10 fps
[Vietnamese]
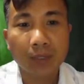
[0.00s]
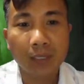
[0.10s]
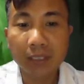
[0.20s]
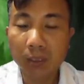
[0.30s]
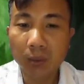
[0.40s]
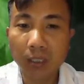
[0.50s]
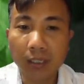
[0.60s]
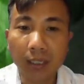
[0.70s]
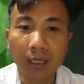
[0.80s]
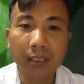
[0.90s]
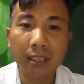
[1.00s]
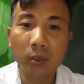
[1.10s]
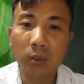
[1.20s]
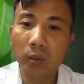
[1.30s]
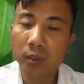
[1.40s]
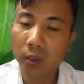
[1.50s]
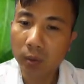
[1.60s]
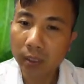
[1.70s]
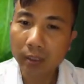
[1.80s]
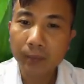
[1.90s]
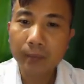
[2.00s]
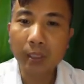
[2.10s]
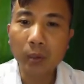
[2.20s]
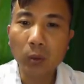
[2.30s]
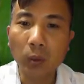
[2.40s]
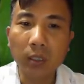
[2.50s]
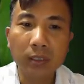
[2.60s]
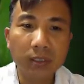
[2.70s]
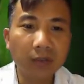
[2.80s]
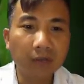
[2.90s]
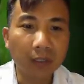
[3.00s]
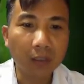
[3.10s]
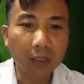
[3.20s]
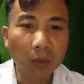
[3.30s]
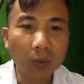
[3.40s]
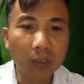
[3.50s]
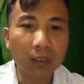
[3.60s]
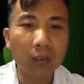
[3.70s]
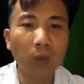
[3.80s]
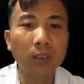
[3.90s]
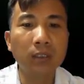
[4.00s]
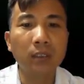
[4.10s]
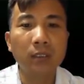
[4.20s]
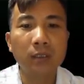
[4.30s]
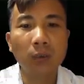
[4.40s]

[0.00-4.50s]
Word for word: Rất nhiều người đã tiêu tốn không ít tiền của nhưng vẫn không chữa khỏi được,